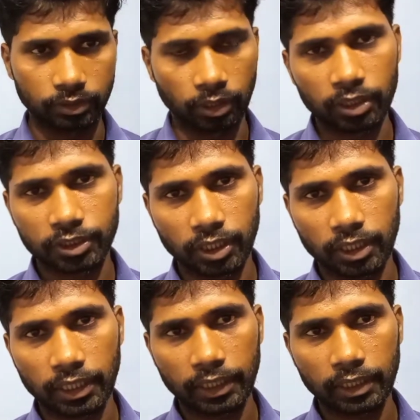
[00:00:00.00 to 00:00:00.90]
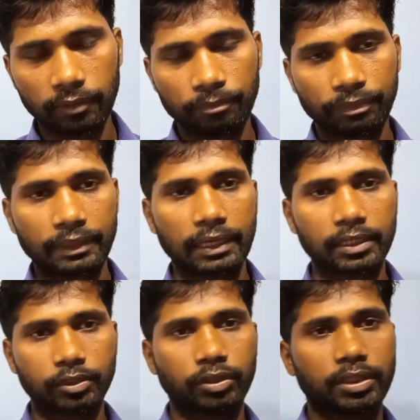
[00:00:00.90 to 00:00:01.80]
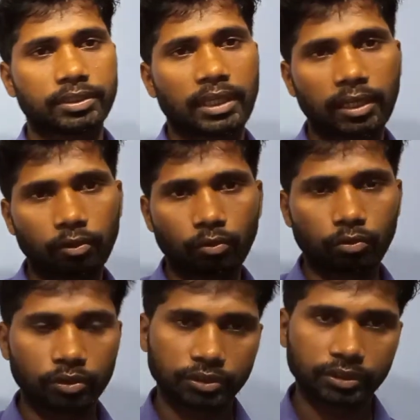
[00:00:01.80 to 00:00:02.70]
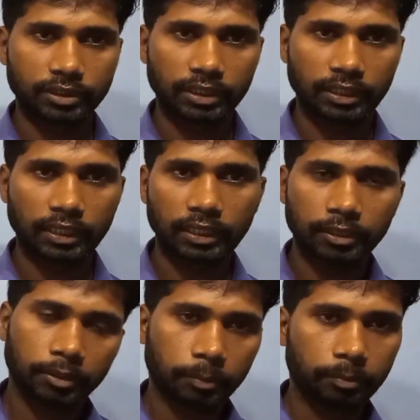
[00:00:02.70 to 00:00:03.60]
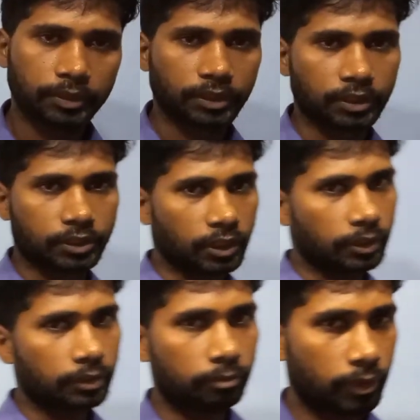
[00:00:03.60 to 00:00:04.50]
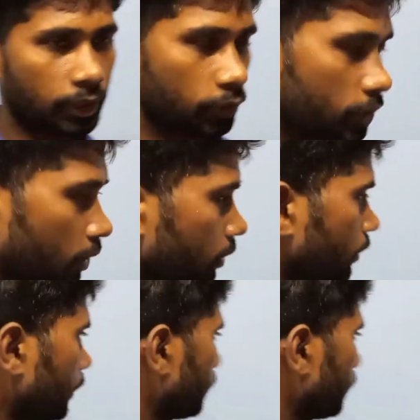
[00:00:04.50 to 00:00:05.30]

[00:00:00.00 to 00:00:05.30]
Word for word: लक्ष्य रखा गया है ताकि जो है सारे लोगों को इसकी जानकारी मिल सके चलिए वीडियो स्टार्ट करते